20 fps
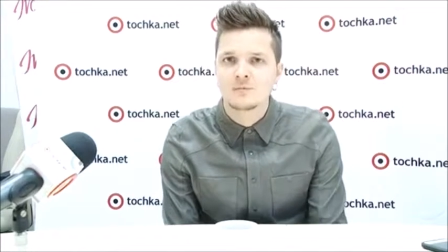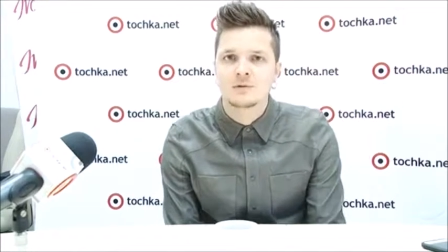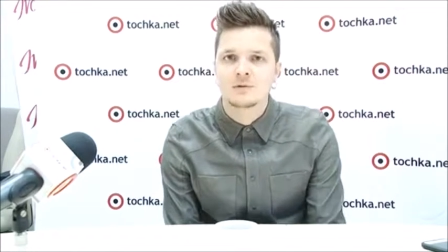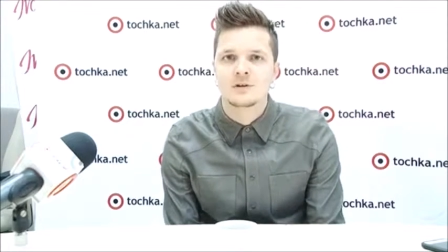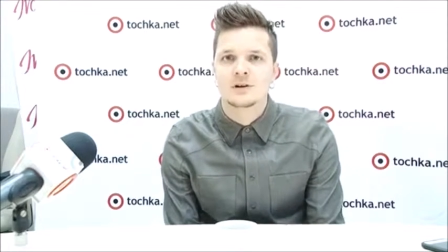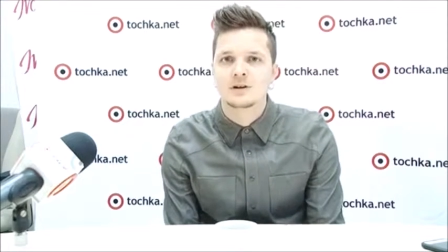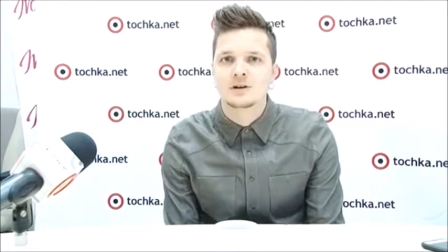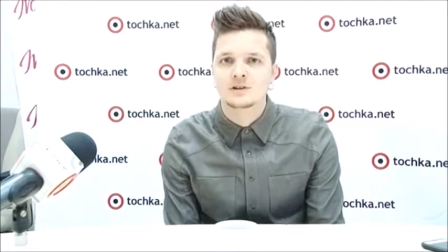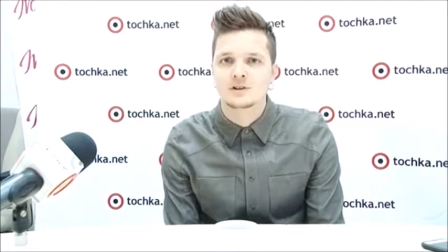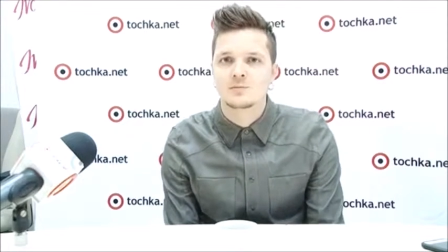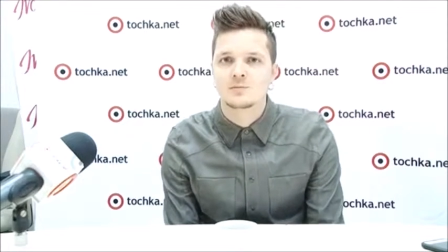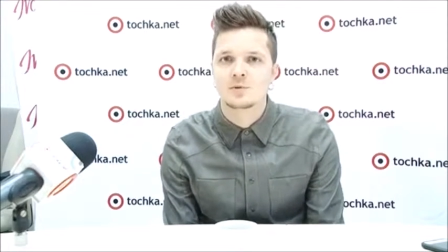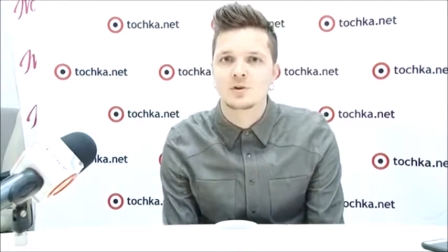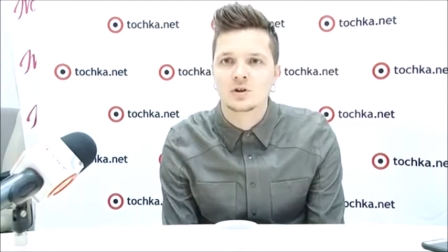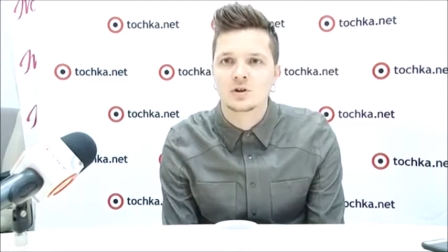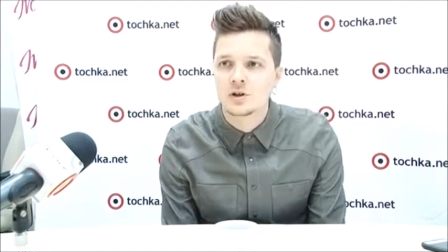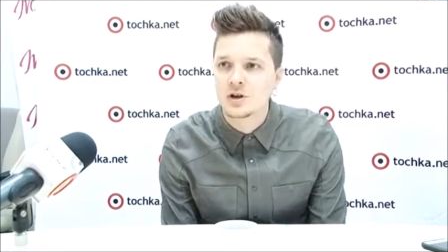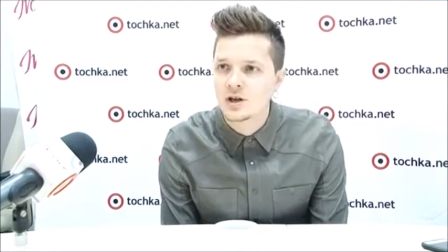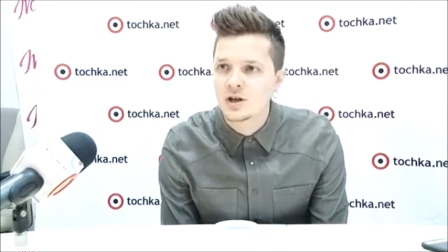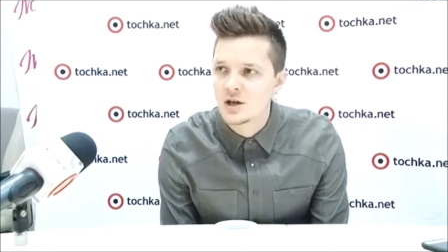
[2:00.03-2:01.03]
мне нравятся
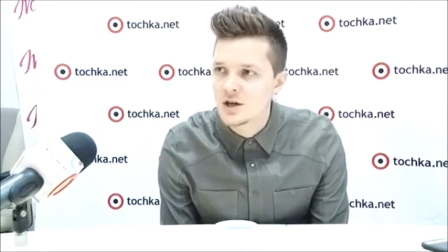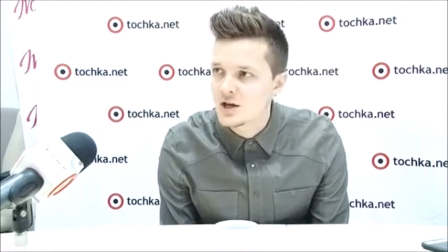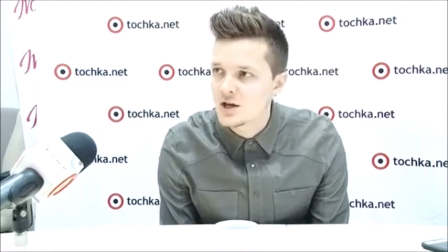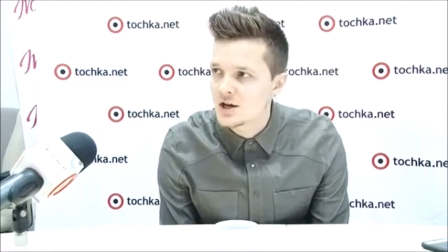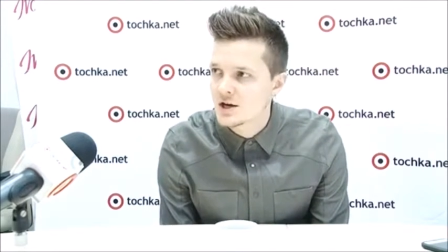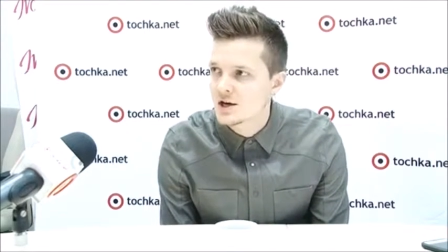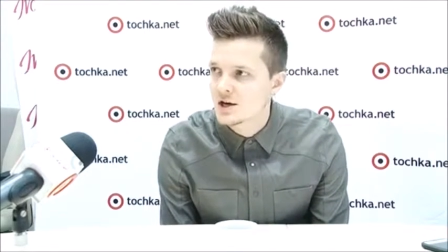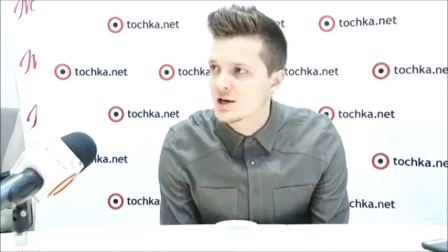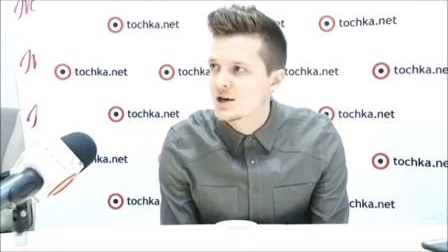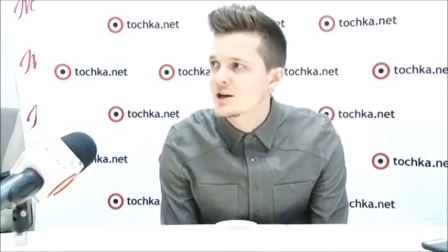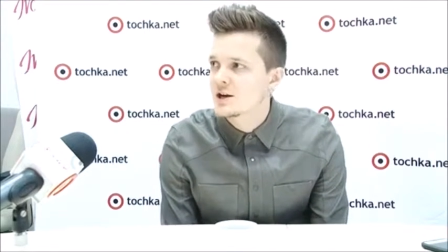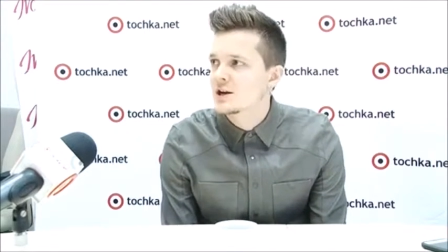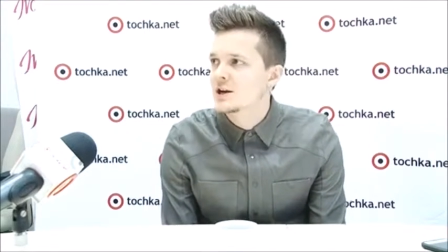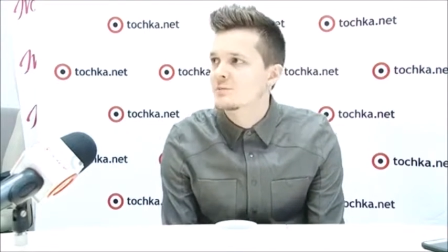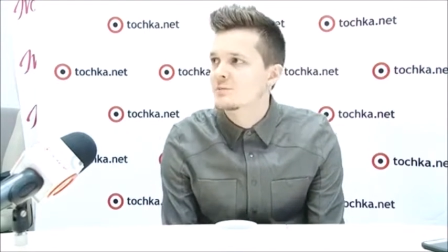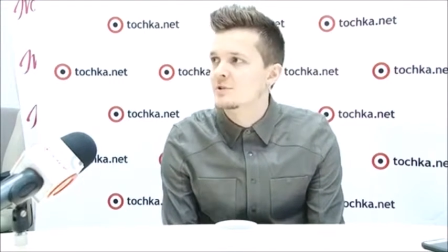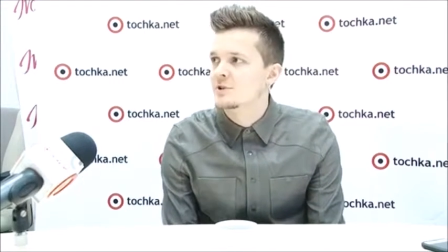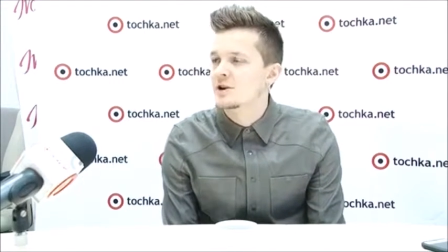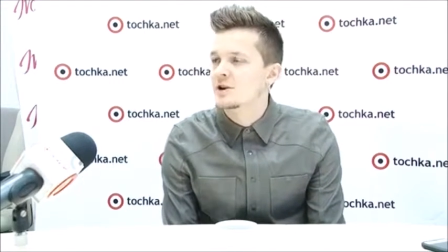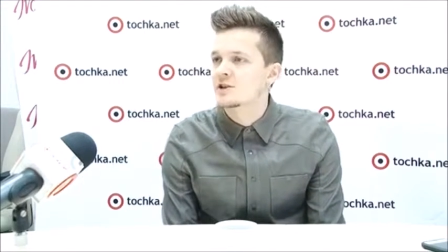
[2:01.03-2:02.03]
бультерьеры,
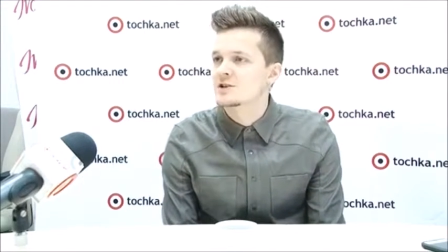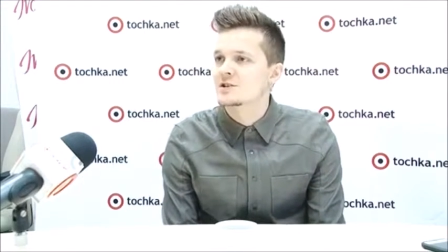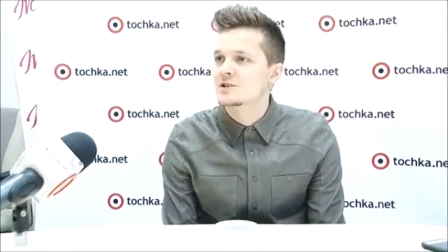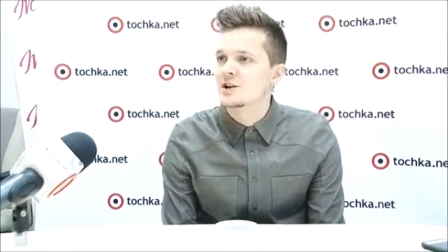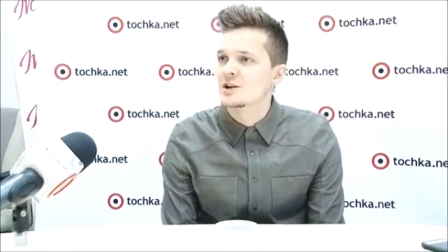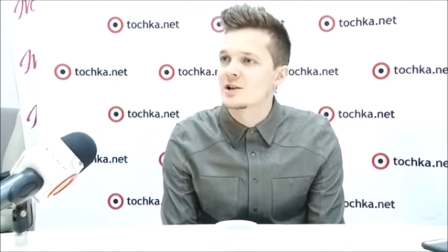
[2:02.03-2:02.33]
мне нравится